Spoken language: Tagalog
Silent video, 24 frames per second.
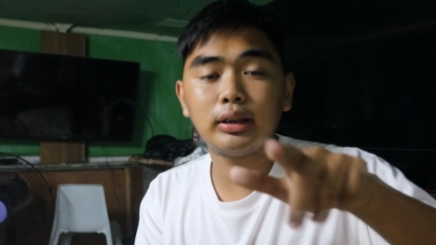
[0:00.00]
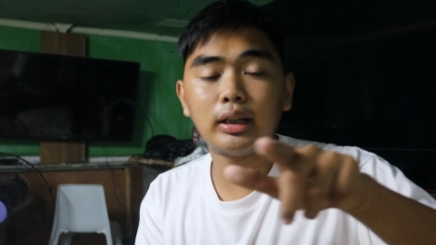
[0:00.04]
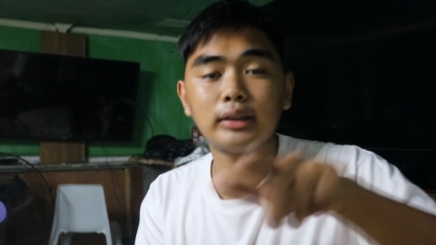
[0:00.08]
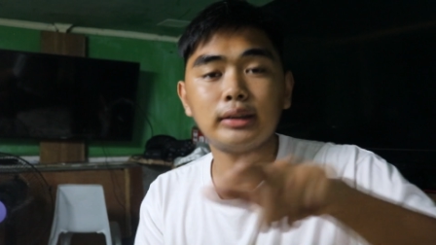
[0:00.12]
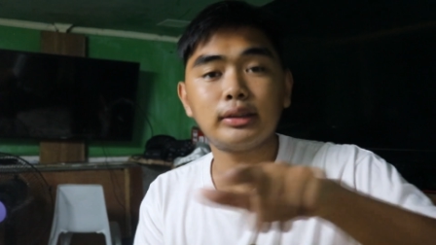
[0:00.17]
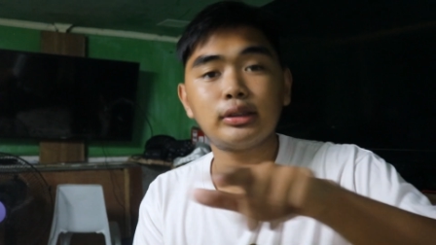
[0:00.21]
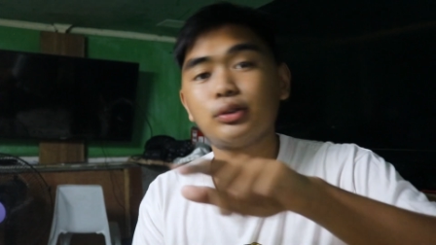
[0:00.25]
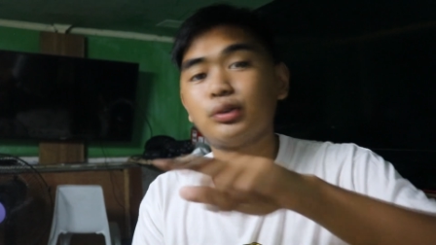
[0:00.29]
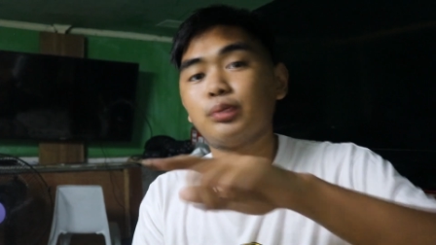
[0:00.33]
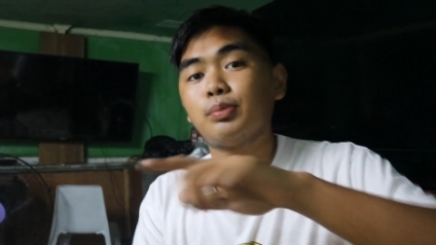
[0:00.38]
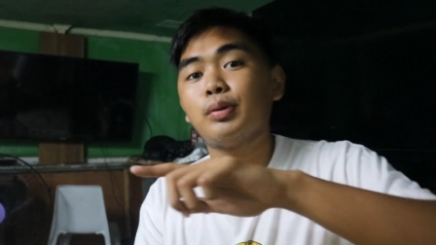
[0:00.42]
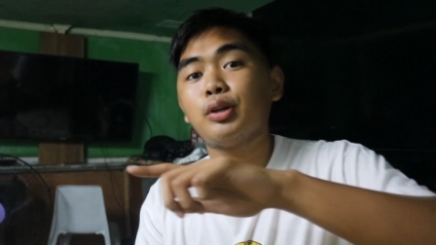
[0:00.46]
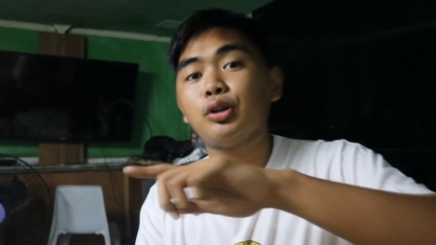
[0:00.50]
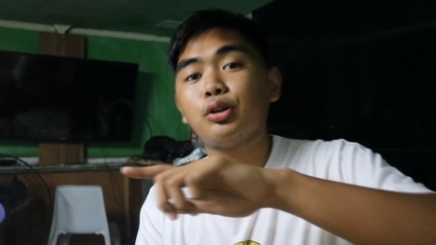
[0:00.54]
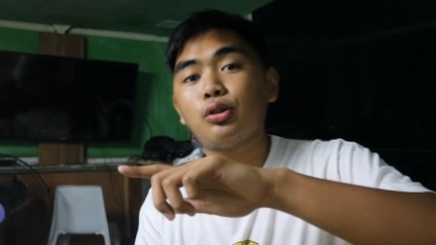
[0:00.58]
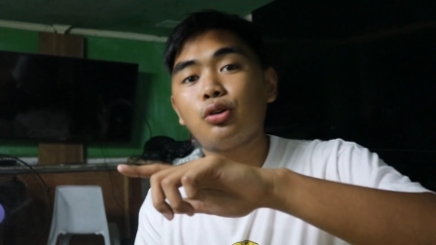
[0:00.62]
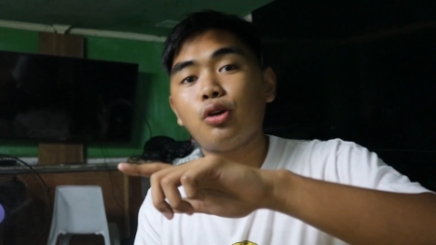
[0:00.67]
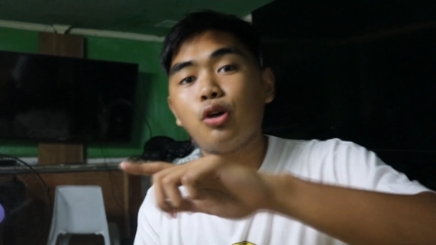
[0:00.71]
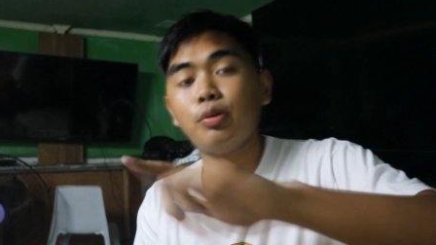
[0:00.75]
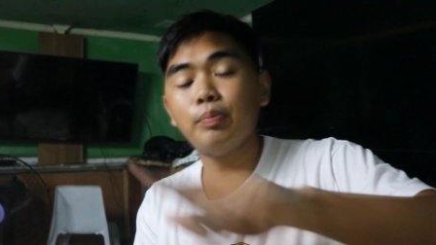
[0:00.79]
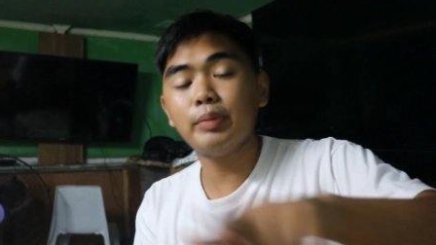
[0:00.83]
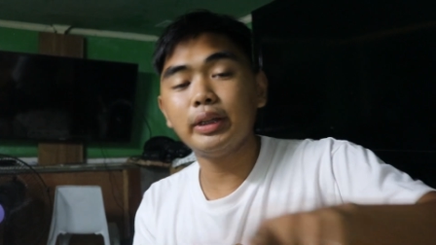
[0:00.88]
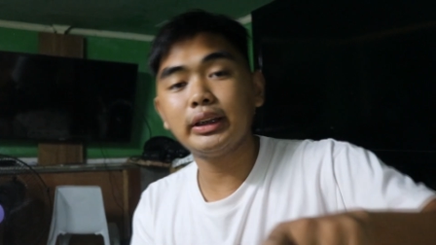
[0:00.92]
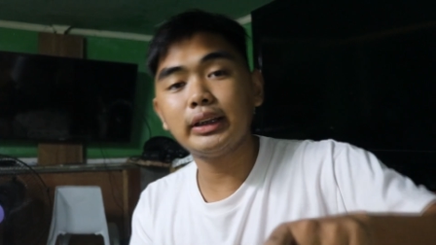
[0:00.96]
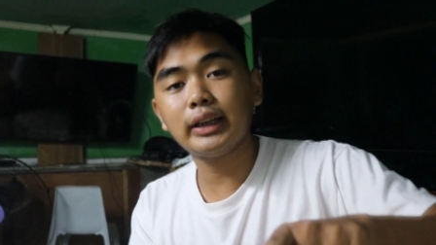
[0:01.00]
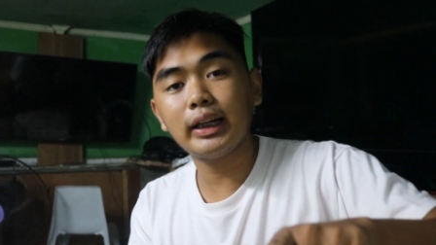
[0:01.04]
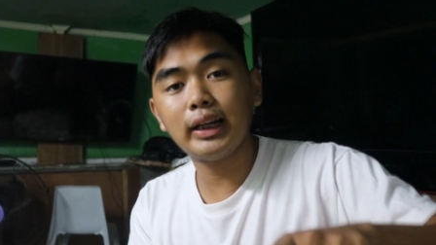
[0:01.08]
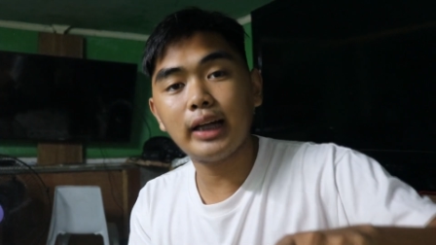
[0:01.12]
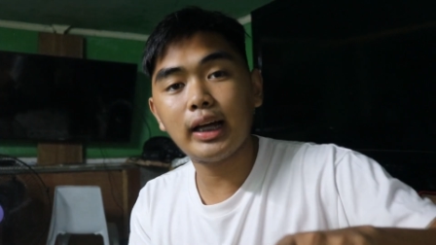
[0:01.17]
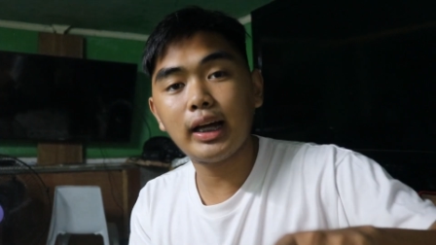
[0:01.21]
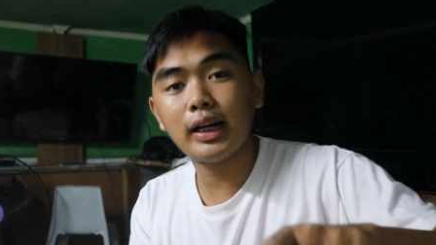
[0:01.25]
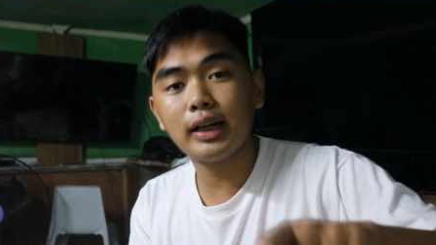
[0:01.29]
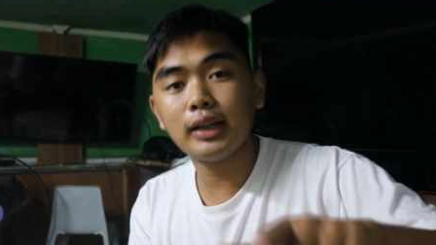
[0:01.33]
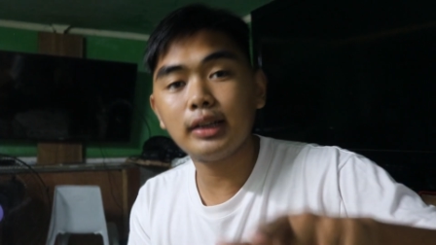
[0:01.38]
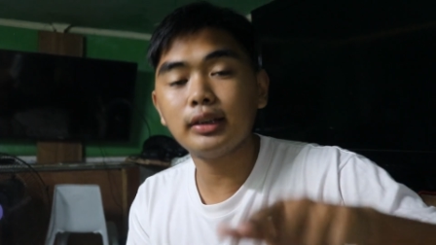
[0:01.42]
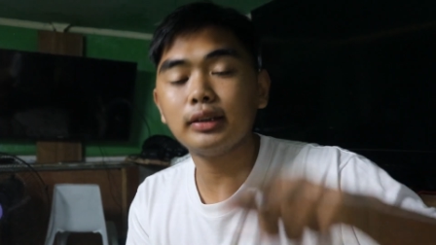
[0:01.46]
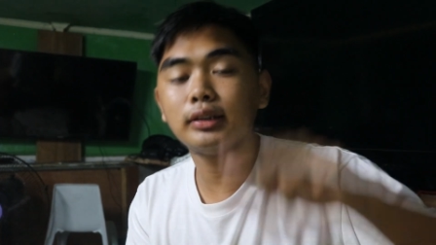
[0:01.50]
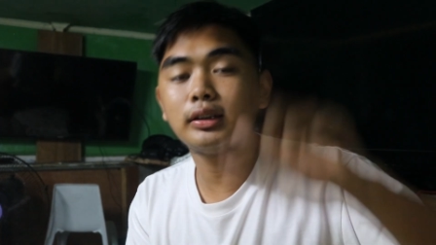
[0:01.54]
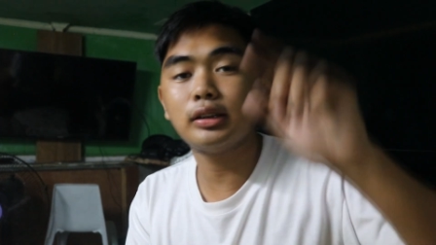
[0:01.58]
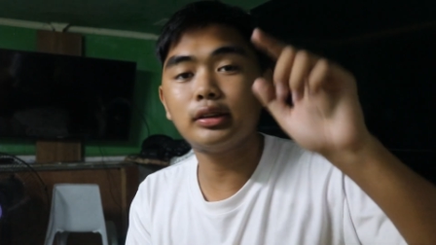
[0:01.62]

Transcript: tas mag-comment ka lang,